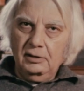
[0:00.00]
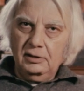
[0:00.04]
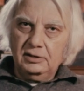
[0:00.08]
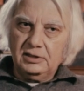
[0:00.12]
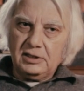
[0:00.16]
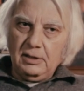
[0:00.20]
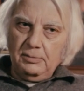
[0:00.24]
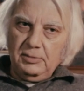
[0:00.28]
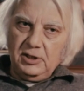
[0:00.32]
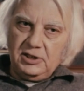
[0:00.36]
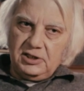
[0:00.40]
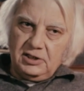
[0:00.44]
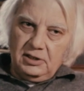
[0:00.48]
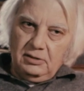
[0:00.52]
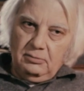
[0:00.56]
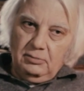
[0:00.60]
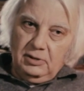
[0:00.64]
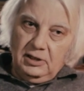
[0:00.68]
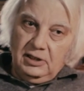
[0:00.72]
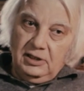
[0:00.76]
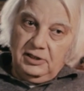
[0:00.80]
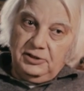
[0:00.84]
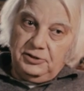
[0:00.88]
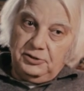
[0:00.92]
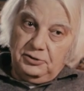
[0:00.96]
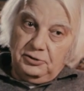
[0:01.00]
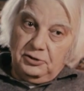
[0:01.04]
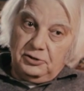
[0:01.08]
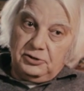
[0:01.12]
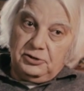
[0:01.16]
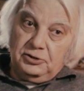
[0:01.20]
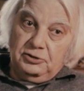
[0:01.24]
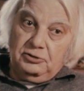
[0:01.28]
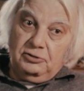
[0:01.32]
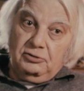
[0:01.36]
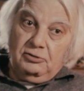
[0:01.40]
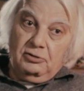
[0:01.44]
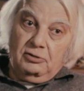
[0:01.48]
Замечено было еще,
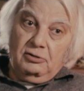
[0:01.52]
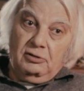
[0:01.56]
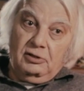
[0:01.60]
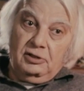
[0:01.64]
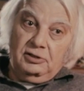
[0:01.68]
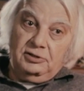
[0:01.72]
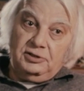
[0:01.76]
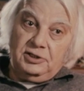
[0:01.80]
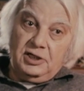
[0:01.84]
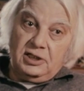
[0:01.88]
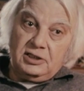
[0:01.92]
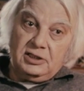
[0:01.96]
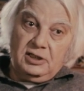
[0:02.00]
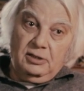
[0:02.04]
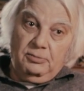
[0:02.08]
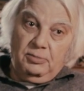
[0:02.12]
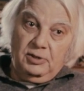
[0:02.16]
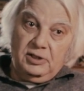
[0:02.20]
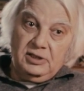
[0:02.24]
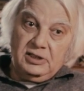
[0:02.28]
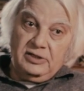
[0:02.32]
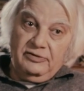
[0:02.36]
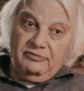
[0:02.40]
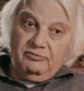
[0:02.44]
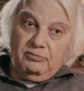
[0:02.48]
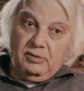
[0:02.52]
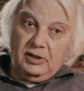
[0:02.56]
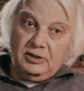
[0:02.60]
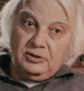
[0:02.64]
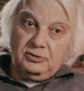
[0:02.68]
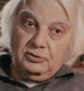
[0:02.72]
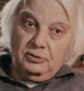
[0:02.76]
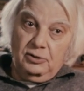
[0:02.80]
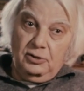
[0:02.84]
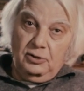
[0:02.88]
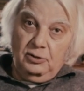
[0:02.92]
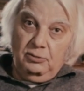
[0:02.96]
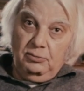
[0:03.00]
что частный пристав
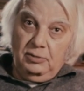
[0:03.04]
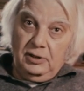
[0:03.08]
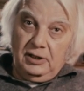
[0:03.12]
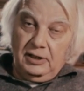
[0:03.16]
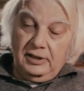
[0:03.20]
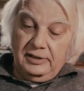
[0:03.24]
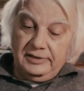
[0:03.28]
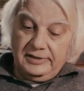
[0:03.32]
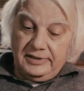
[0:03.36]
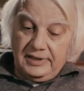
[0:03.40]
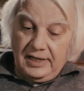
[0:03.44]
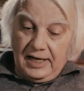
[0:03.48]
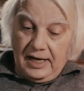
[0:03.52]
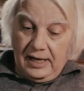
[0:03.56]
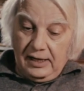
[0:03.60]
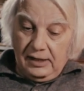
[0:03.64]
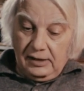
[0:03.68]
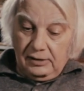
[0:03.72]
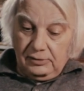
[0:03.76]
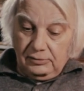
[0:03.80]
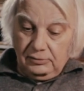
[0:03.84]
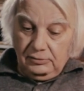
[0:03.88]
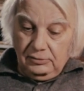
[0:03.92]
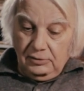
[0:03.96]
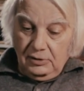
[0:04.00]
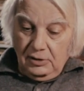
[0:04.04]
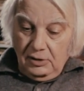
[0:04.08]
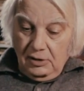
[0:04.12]
большой любитель сахара.